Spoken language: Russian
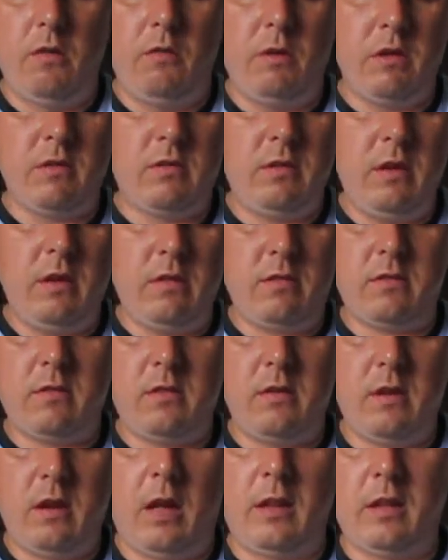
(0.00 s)
У вас
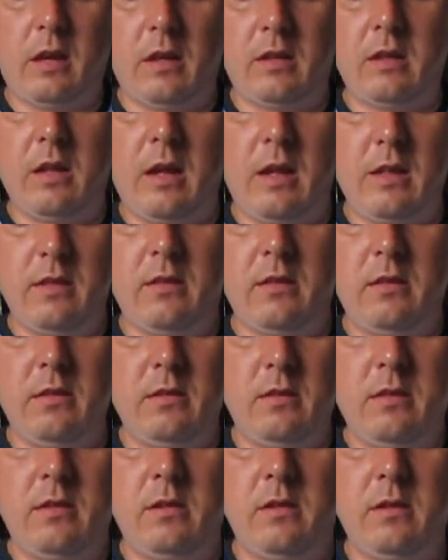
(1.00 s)
есть
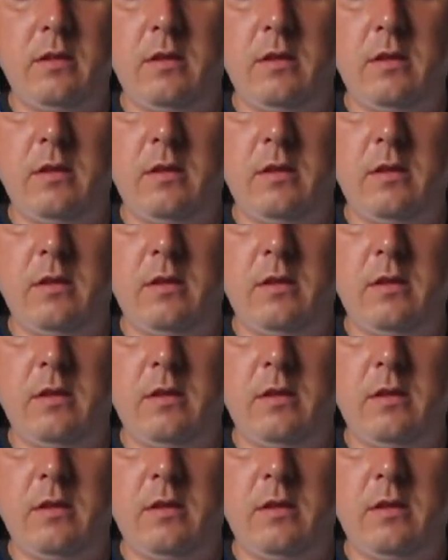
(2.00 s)
аттрактанты,